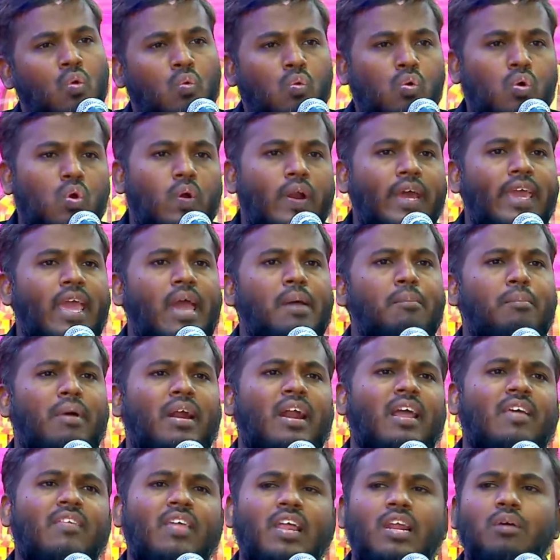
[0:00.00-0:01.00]
உங்களுடைய
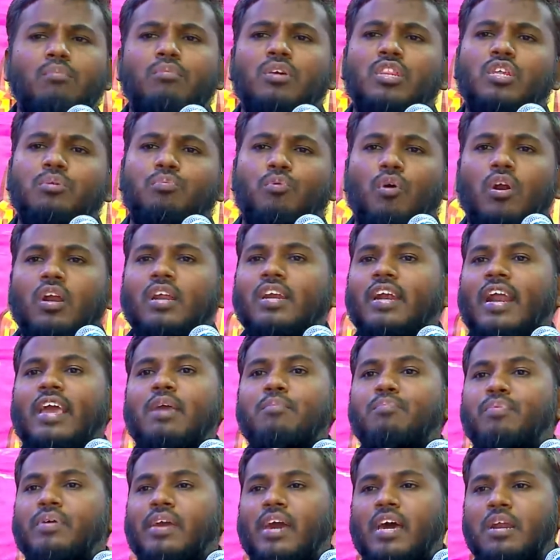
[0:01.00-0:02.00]
மனதிலும் இது போன்ற
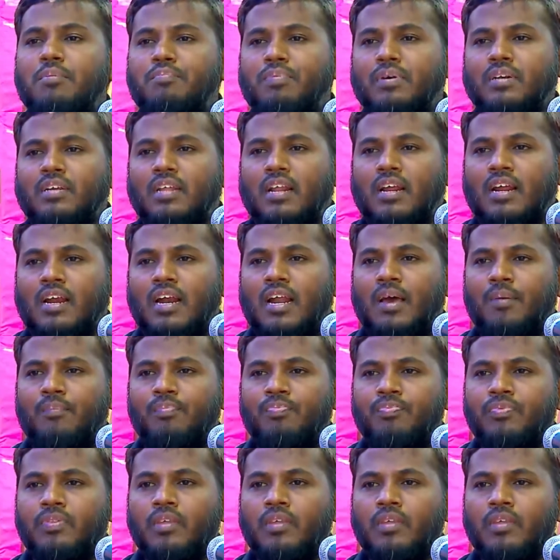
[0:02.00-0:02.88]
நினைப்பு ஏற்பட்டிருக்கலாம்